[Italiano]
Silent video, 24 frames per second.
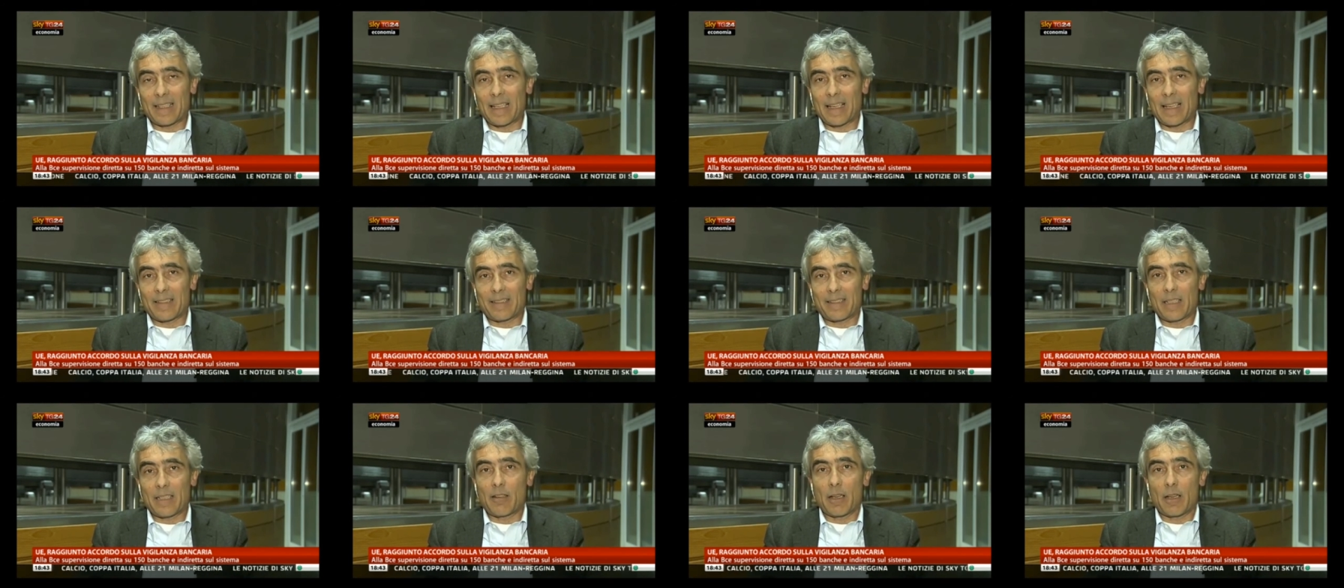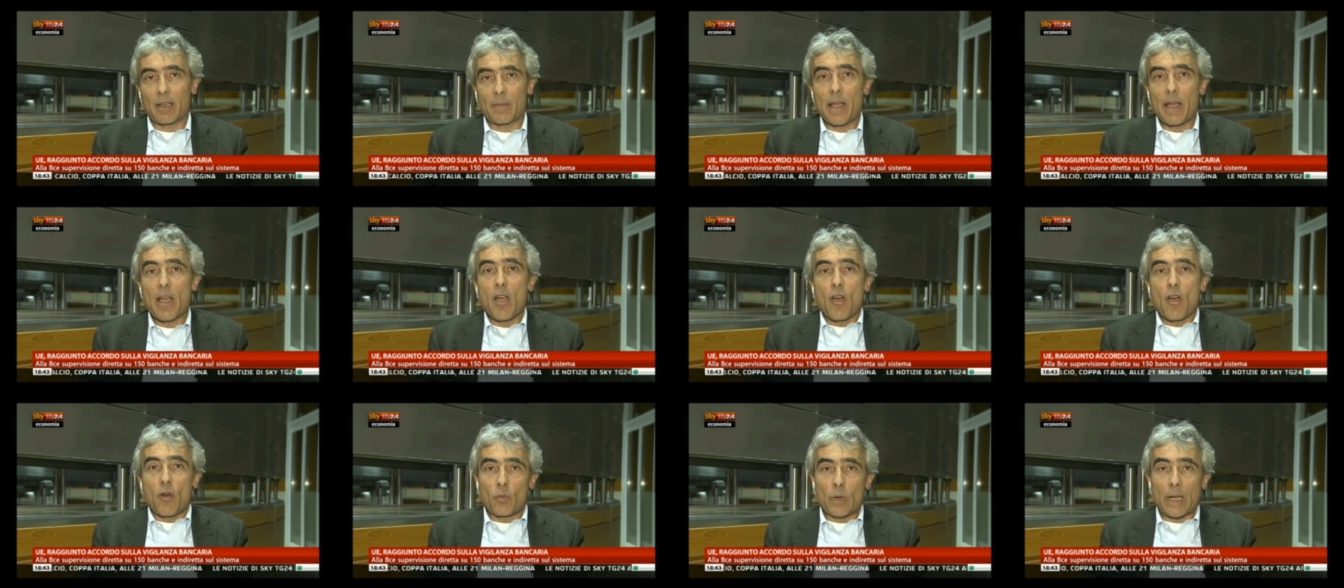delle singole,
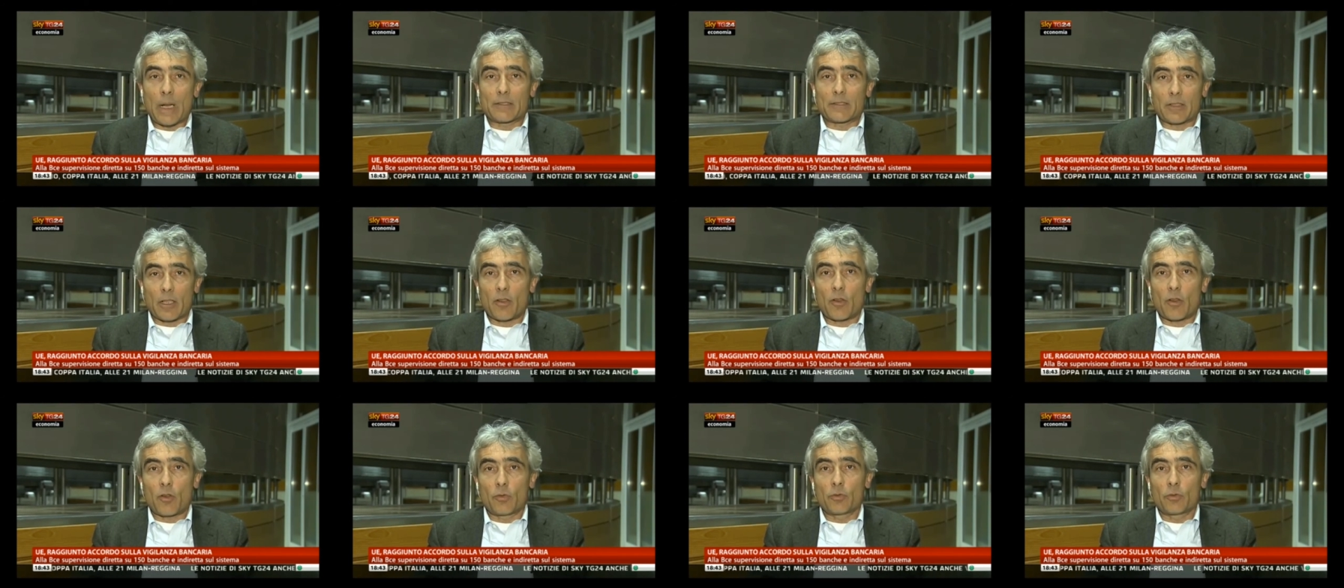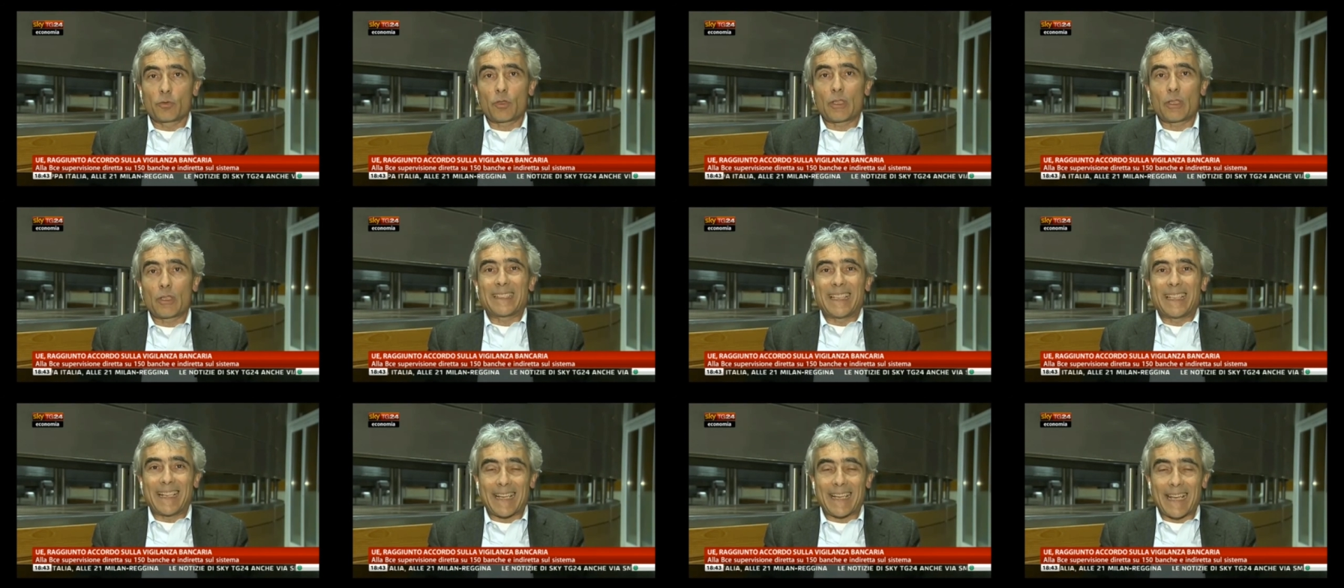un altro conto
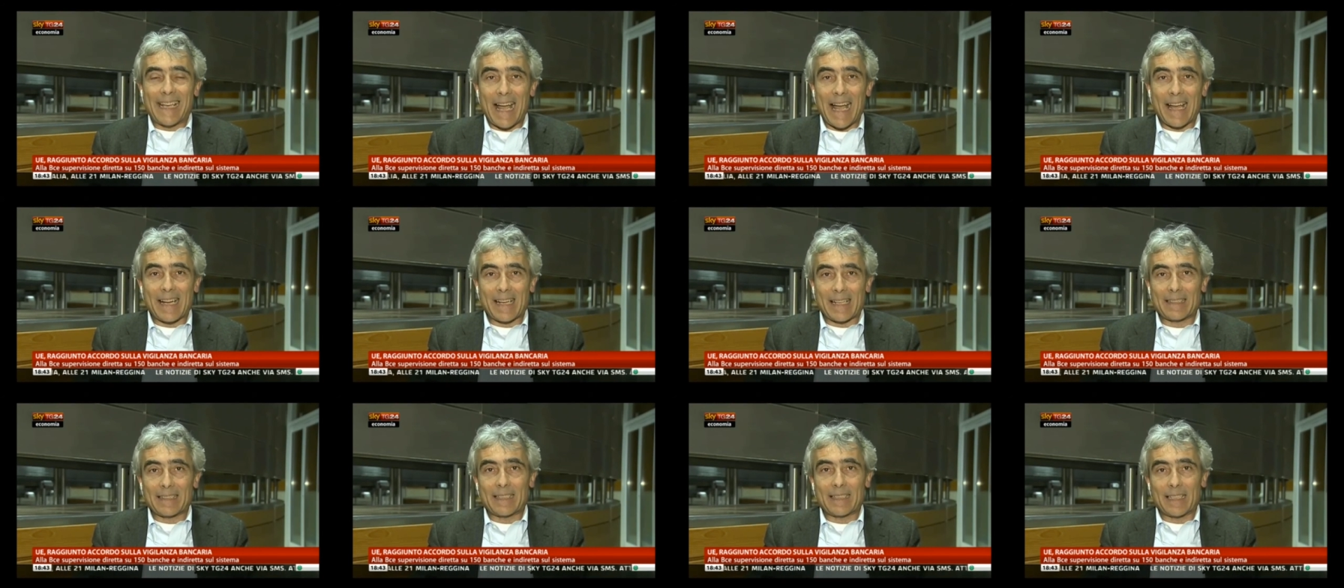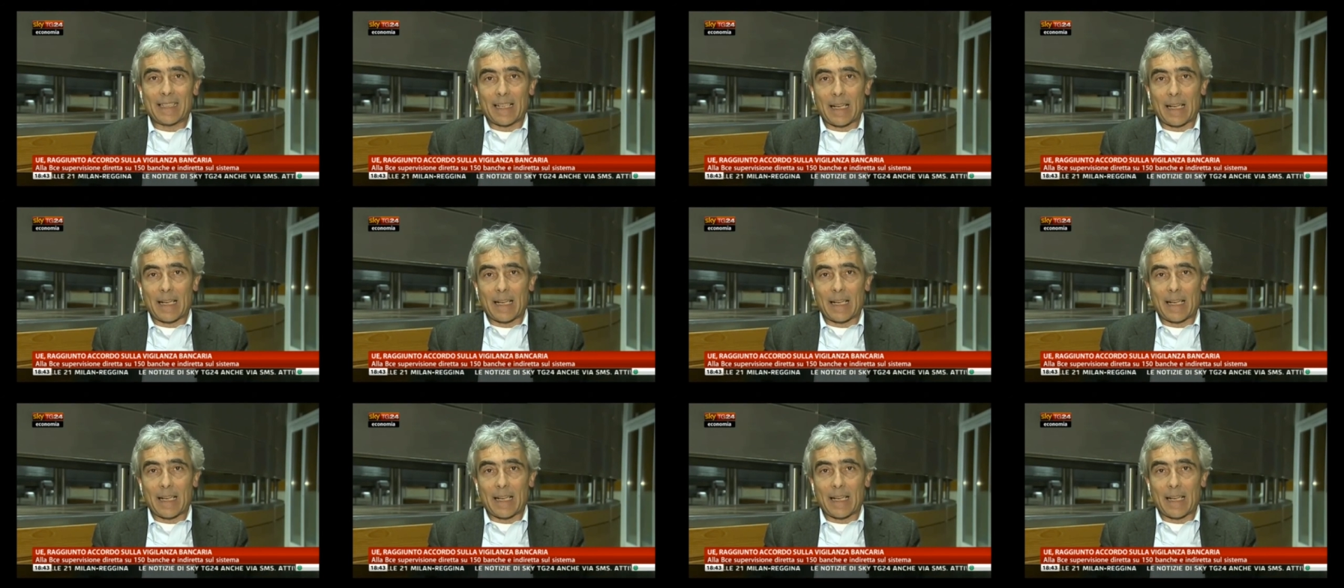è delegare